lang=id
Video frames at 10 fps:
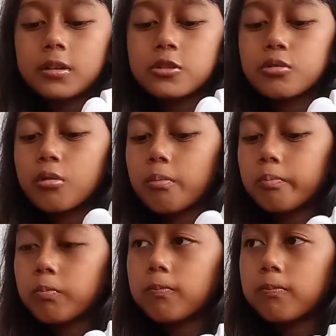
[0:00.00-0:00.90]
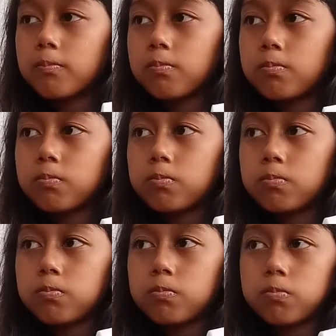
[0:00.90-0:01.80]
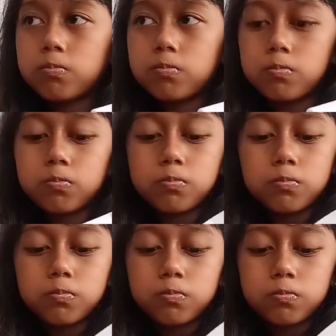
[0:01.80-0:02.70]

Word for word: ini cukup kurang saya